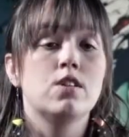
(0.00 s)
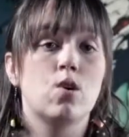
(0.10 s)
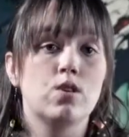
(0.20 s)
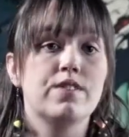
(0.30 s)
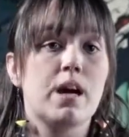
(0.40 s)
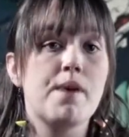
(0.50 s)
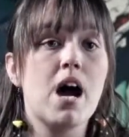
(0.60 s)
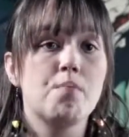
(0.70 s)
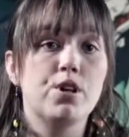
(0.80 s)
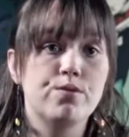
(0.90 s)
Donc, on est
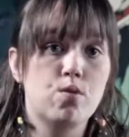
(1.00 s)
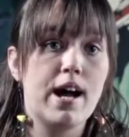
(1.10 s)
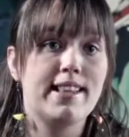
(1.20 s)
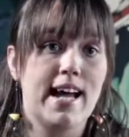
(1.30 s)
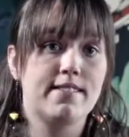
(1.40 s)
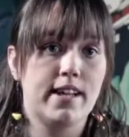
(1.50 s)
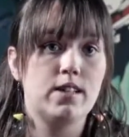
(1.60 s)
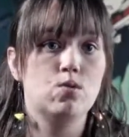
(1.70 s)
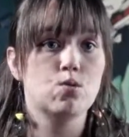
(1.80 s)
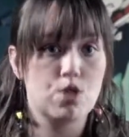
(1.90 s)
vraiment en bonne voie
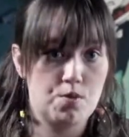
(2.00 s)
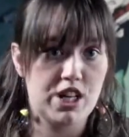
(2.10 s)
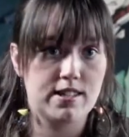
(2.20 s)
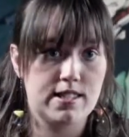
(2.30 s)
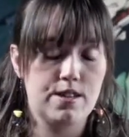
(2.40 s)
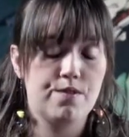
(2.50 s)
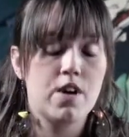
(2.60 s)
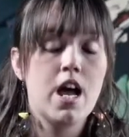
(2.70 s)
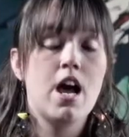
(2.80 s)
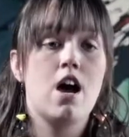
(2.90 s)
d'atteindre nos objectifs,
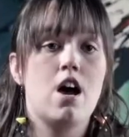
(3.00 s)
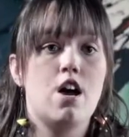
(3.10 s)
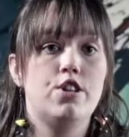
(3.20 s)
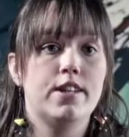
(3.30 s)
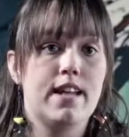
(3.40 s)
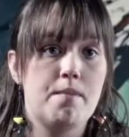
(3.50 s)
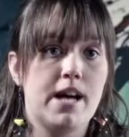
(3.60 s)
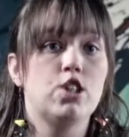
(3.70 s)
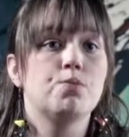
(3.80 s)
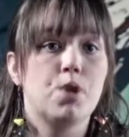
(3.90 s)
euh,
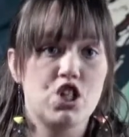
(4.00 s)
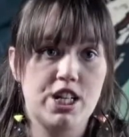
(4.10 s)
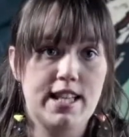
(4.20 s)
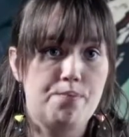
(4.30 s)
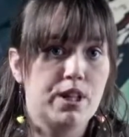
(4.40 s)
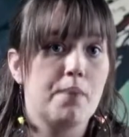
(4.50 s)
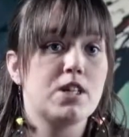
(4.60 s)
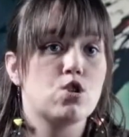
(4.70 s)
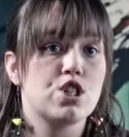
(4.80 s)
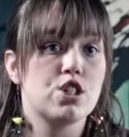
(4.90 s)
notamment notre projet d'appui
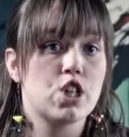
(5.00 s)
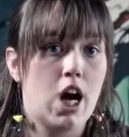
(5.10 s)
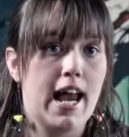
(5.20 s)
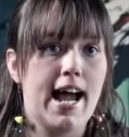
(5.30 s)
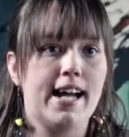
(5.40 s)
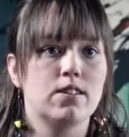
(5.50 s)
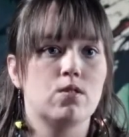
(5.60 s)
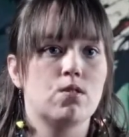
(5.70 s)
dramaturgique scolaire.